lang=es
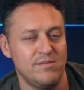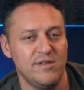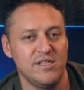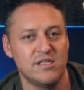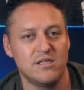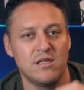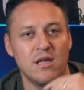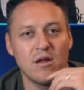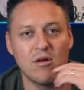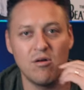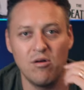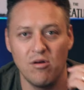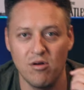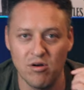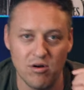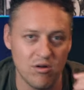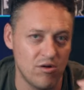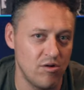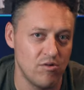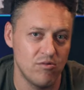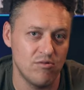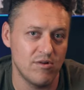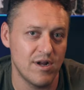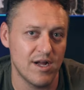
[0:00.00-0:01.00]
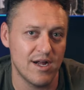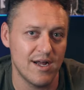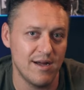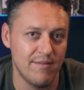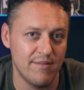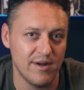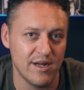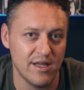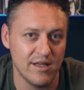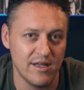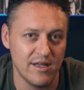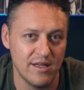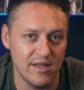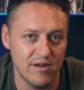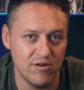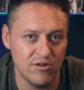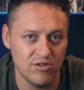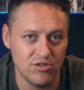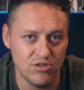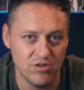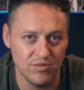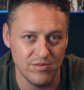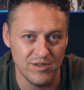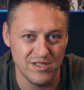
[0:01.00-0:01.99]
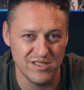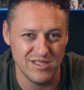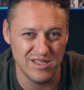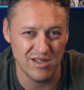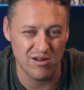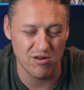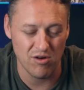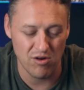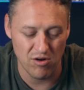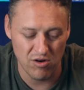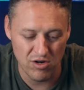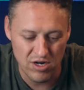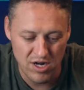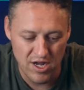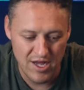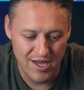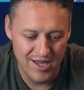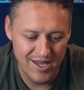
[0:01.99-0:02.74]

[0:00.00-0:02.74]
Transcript: bits de color con una cámara de 8 bits de color